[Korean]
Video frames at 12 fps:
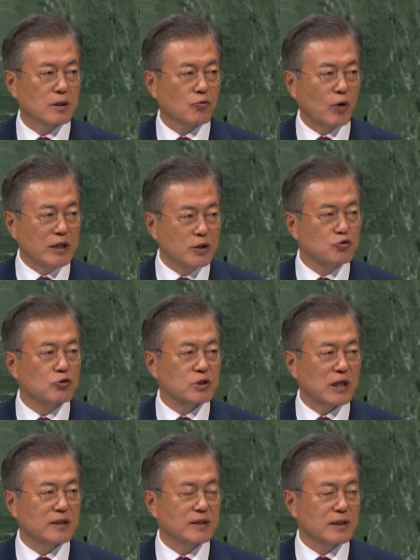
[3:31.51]
관련국
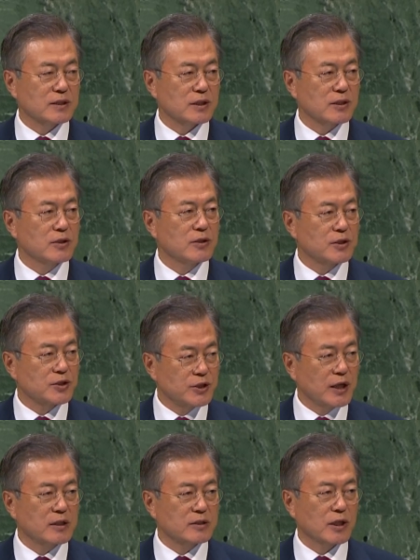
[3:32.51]
사이에서
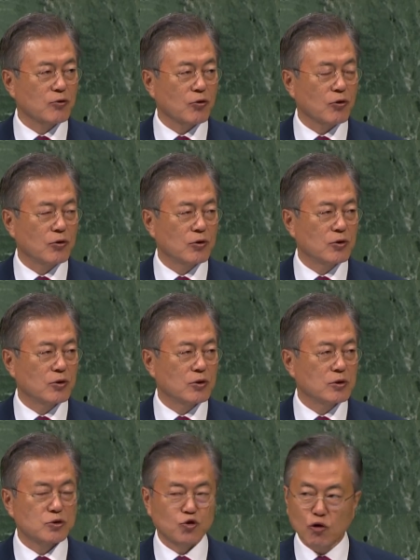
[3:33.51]
실행되고
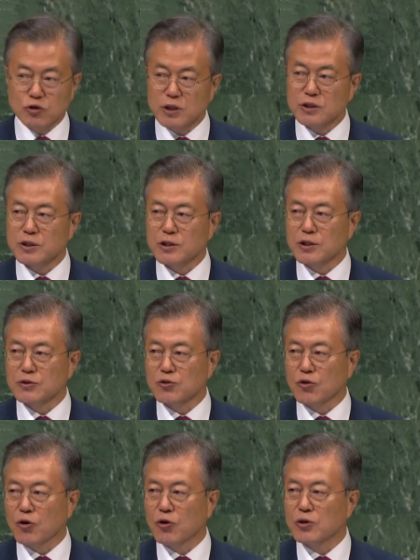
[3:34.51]

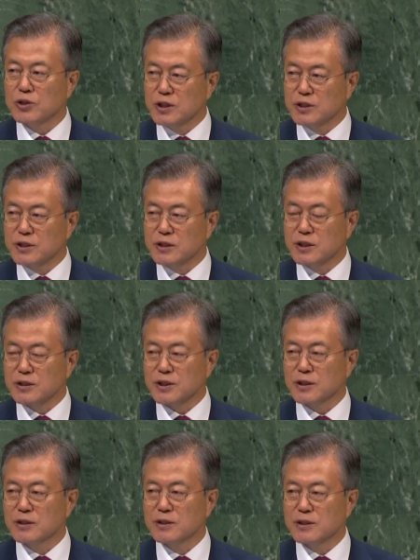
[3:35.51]
종전선언으로 이어질
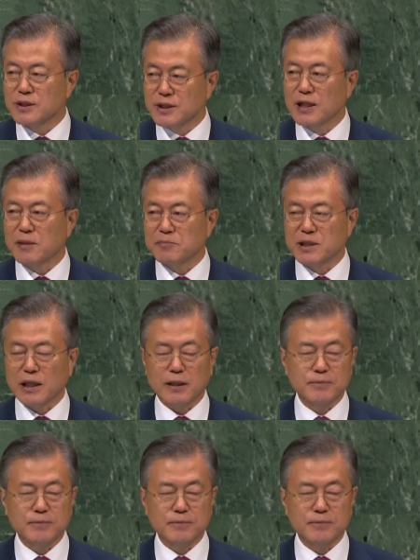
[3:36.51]
것을 기대합니다.